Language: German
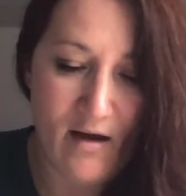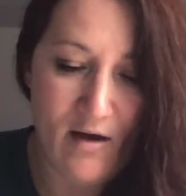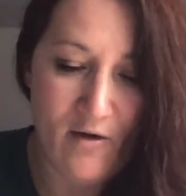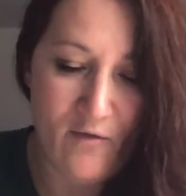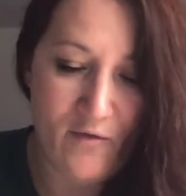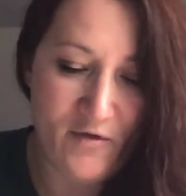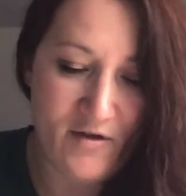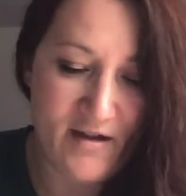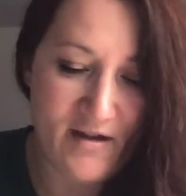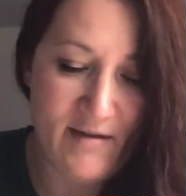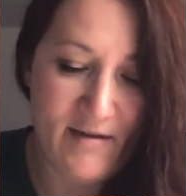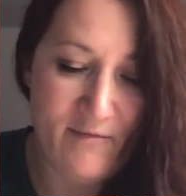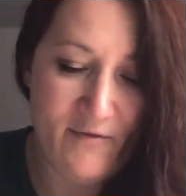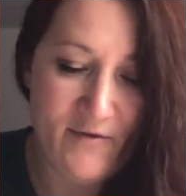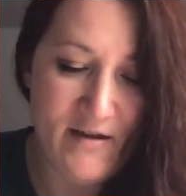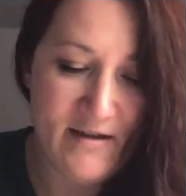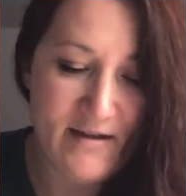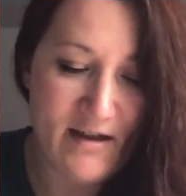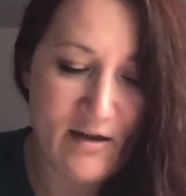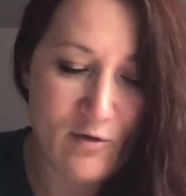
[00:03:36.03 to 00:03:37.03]
von den
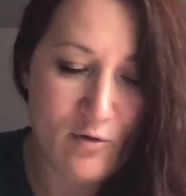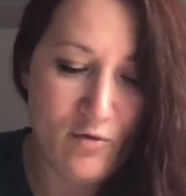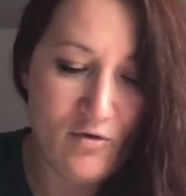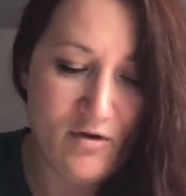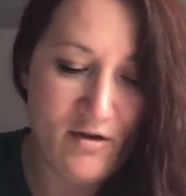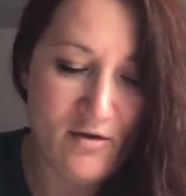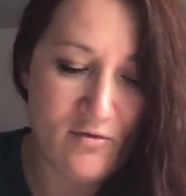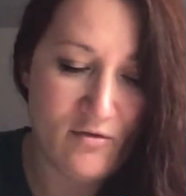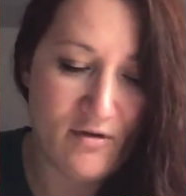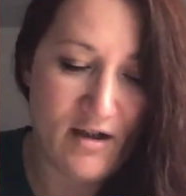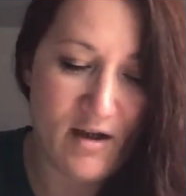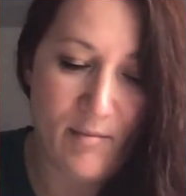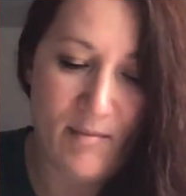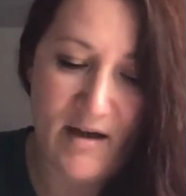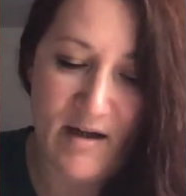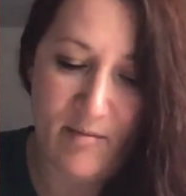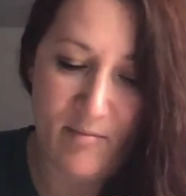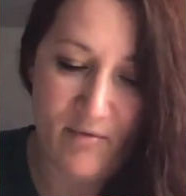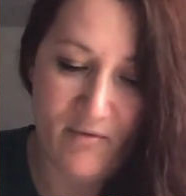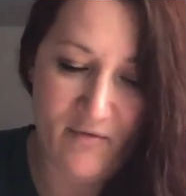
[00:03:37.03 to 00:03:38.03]
vielen Erkundigungen nach
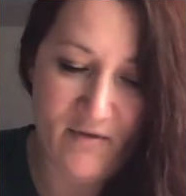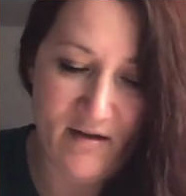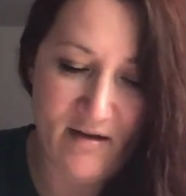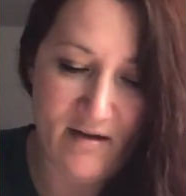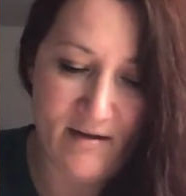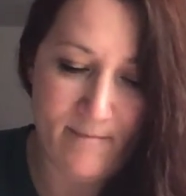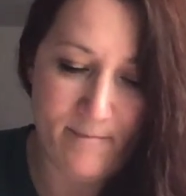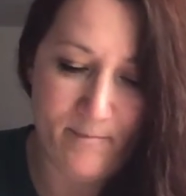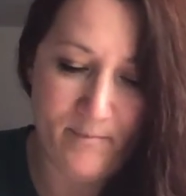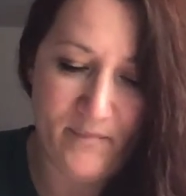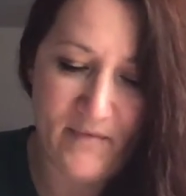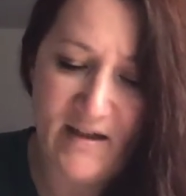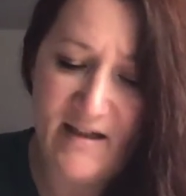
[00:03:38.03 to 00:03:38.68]
meinem Befinden.